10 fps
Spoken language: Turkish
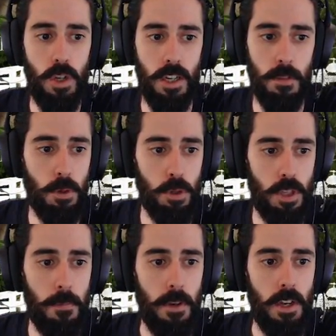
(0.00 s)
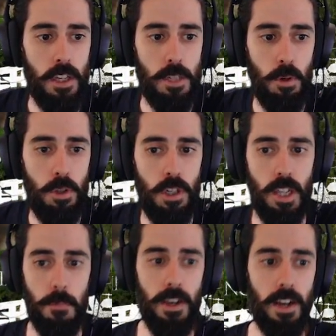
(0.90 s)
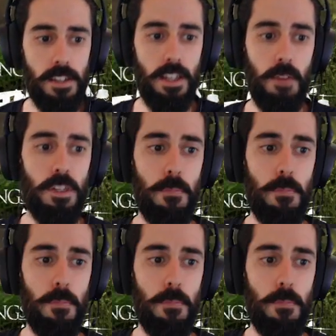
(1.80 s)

yanılmıyorsam. Şimdi öncelikle bir askerimize